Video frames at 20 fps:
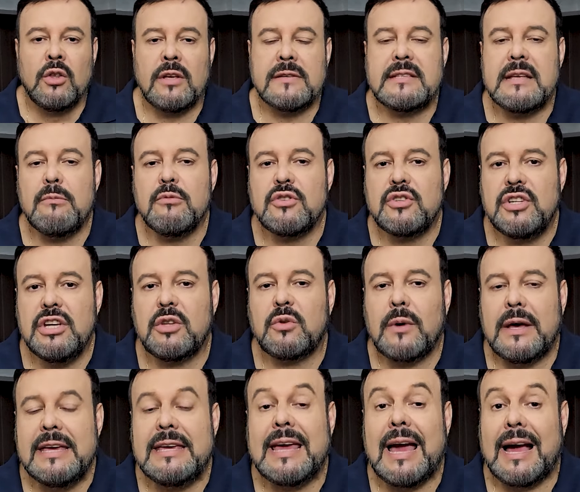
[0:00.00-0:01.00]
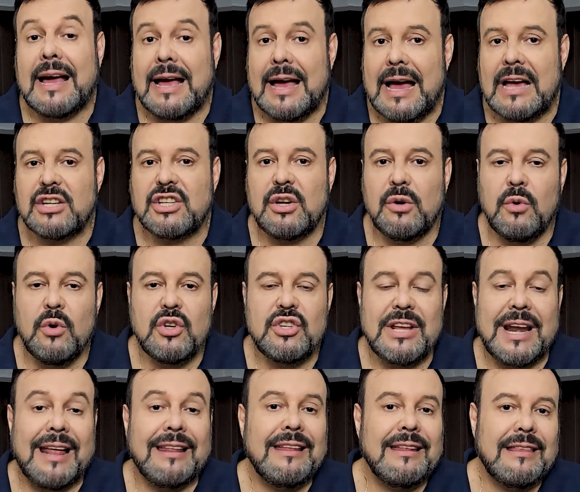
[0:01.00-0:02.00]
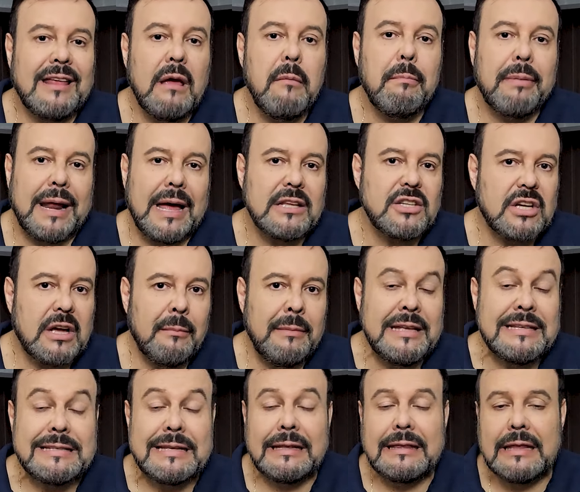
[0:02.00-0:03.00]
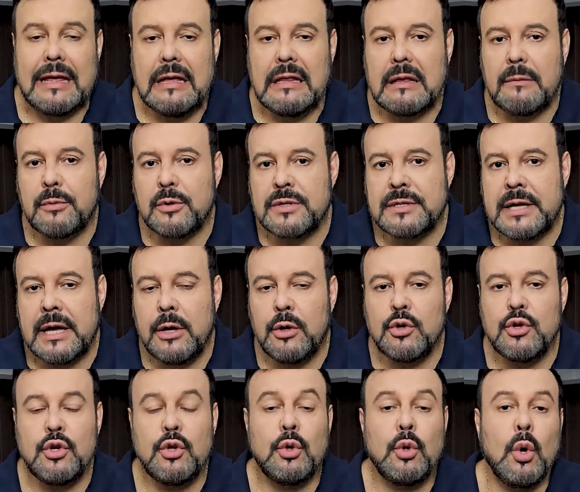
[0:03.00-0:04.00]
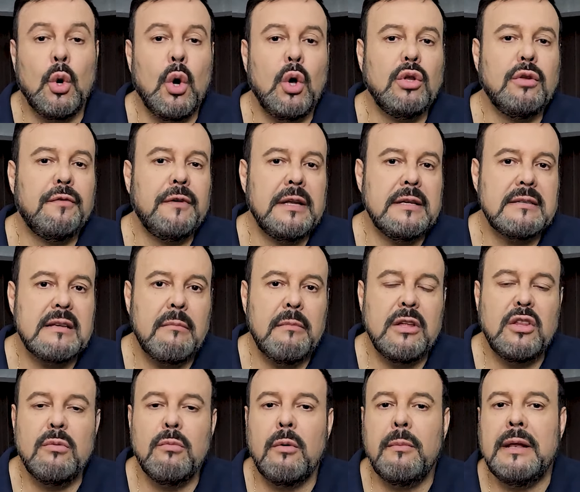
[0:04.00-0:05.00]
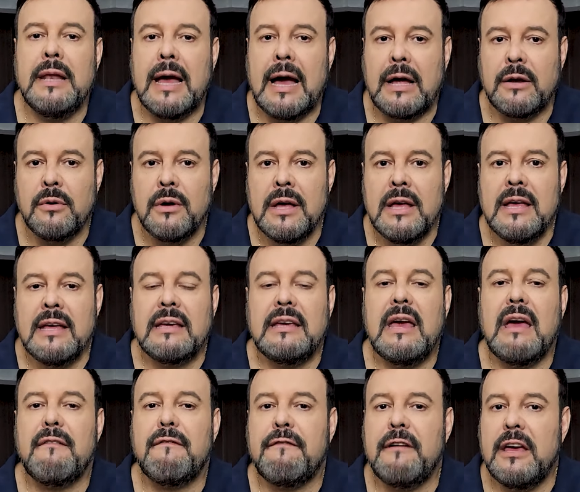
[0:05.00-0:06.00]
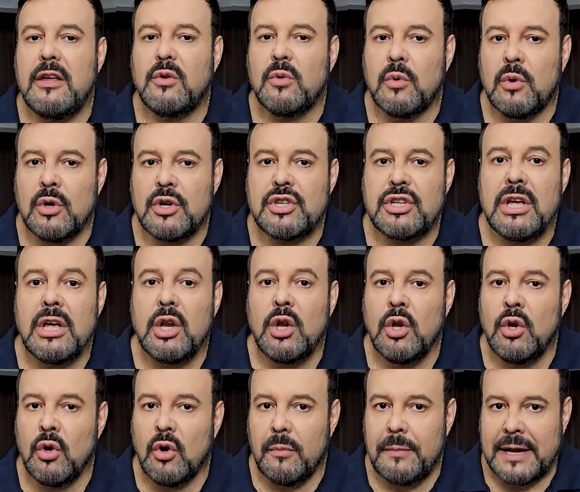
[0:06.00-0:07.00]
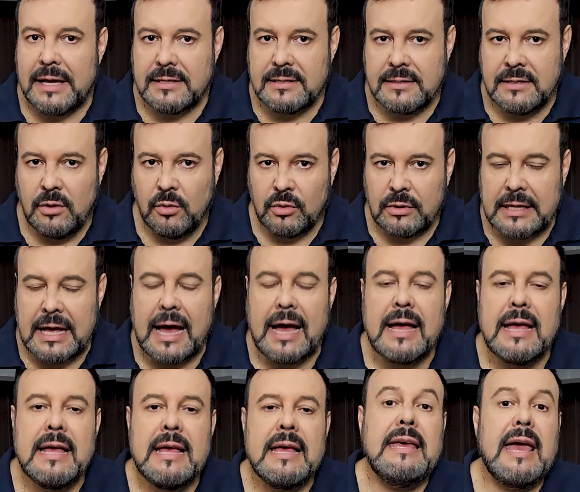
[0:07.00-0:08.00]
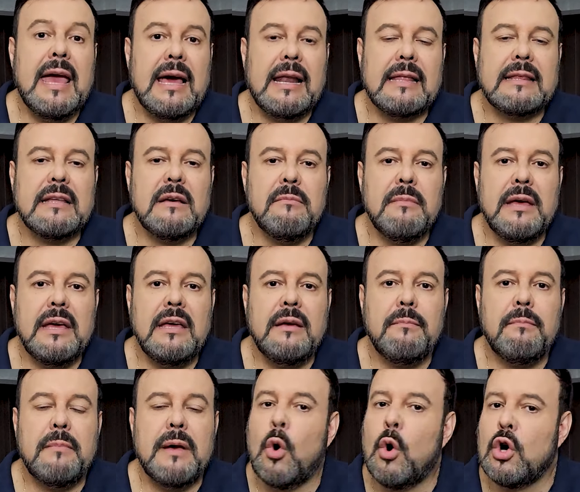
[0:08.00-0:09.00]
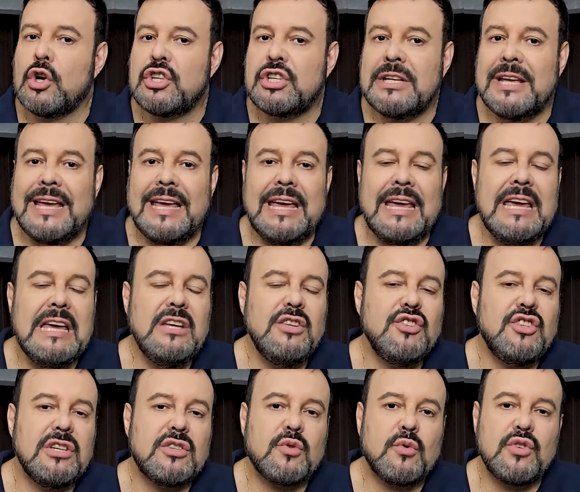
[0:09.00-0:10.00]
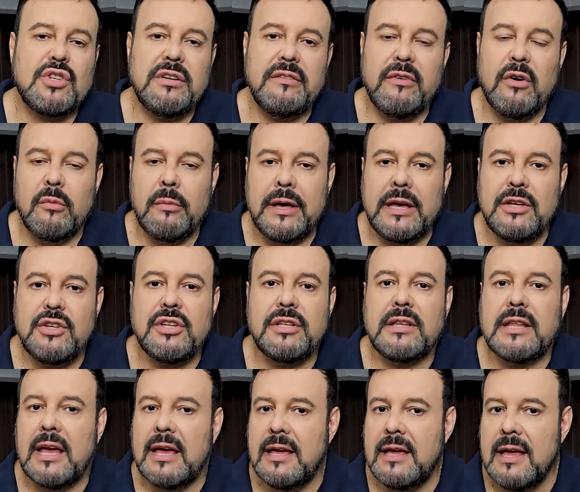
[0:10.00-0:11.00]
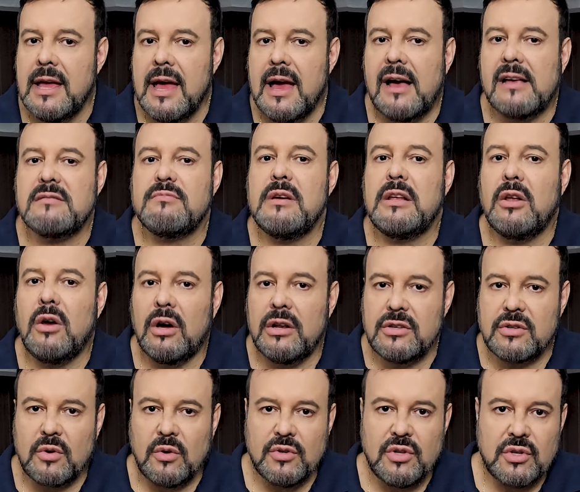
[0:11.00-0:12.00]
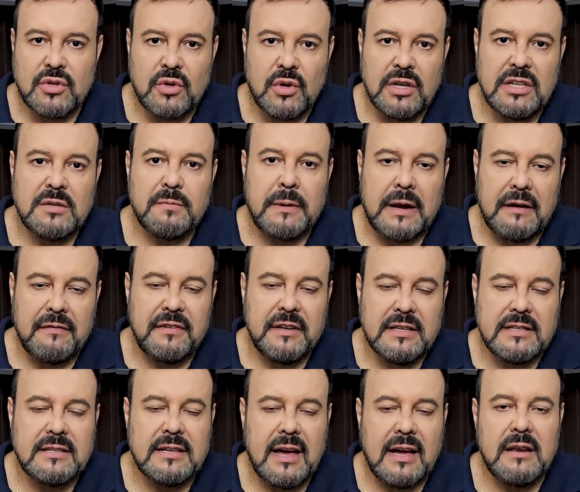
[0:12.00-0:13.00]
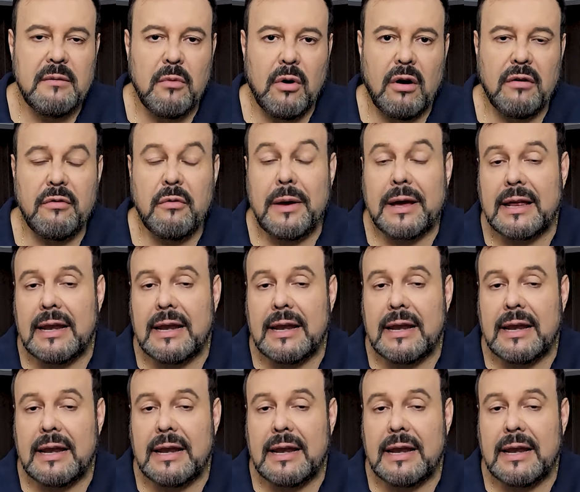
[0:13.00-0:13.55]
Nós temos dito aí que a Caixa hoje ela detém praticamente 70% de todo o financiamento imobiliário que é feito hoje no Brasil, tá? E ela também hoje indiscutivelmente tem as melhores condições para financiar imóvel.